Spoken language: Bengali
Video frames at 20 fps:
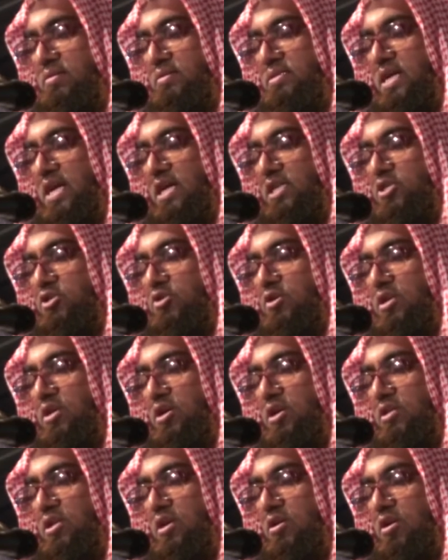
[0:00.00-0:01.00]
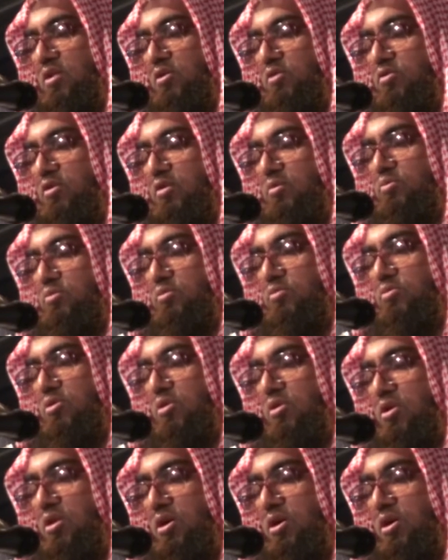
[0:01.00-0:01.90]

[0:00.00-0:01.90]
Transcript: যা শরীয়তের অন্তর্ভুক্ত